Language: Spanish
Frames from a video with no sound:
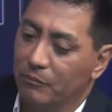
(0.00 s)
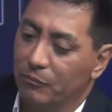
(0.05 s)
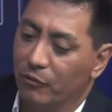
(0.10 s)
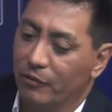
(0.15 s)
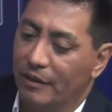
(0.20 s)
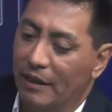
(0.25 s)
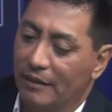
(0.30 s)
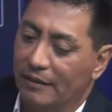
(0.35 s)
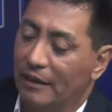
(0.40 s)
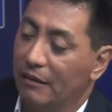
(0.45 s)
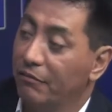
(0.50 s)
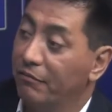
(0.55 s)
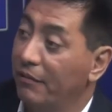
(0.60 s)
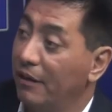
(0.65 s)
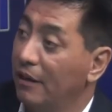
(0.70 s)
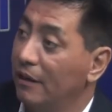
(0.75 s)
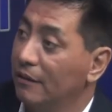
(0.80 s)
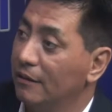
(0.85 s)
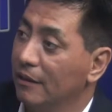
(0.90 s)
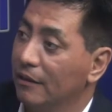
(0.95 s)
podrán dar
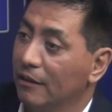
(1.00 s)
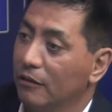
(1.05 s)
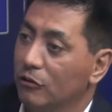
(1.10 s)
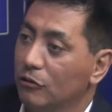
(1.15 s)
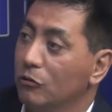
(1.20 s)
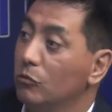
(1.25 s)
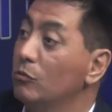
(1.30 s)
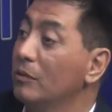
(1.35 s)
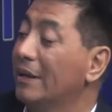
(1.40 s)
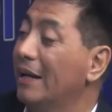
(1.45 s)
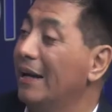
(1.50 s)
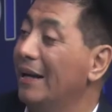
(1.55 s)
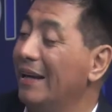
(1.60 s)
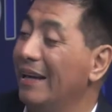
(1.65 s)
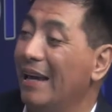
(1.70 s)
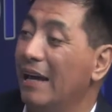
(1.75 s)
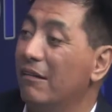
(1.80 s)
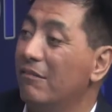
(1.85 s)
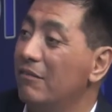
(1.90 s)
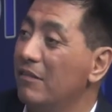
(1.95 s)
fe de que yo nunca
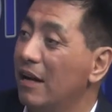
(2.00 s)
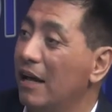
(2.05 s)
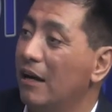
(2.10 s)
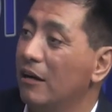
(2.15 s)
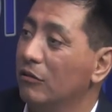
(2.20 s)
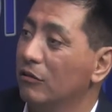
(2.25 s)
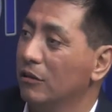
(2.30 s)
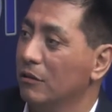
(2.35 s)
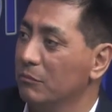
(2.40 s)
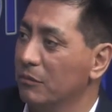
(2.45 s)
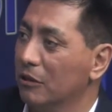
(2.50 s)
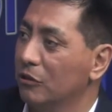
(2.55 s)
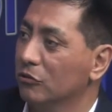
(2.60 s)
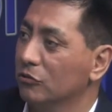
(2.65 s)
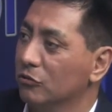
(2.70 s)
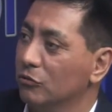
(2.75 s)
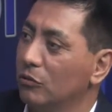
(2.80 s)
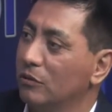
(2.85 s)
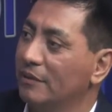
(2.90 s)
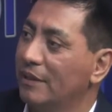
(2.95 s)
he hablado en mi
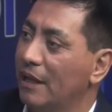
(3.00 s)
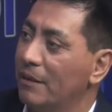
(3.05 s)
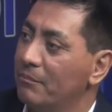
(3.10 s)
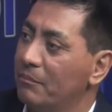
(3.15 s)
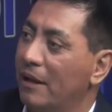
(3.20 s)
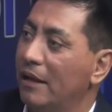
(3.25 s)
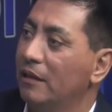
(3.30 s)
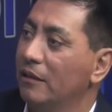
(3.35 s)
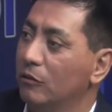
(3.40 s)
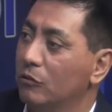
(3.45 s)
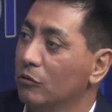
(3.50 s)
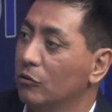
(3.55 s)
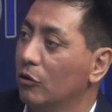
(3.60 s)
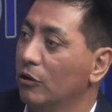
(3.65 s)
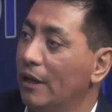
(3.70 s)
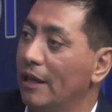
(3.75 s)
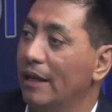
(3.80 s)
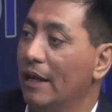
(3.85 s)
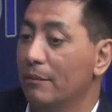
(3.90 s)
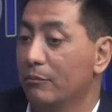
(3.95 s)
consulta mal de un
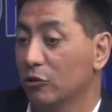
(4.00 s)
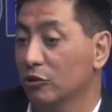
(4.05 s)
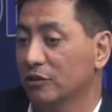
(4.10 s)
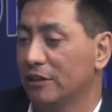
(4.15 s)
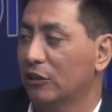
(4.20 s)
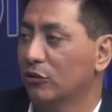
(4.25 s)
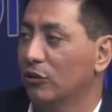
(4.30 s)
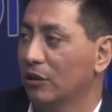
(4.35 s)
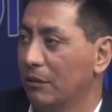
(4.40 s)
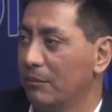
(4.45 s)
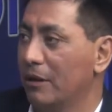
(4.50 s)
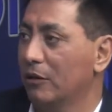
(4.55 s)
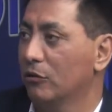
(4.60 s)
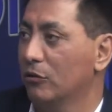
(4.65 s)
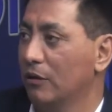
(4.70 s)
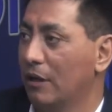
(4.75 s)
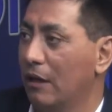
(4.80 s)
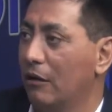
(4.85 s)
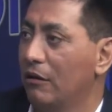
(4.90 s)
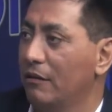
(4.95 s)
colega, por cierto que me han
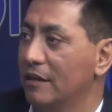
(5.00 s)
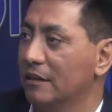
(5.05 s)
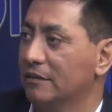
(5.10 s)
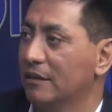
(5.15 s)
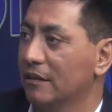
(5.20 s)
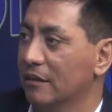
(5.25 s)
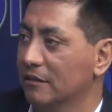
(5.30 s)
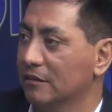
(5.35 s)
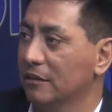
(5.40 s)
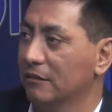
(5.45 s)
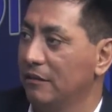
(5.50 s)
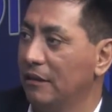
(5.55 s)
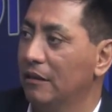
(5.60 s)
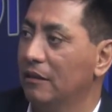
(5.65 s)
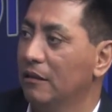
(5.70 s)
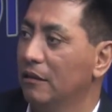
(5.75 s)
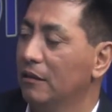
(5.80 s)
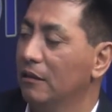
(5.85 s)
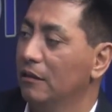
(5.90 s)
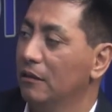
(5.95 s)
tocado a veces
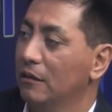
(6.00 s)
recibir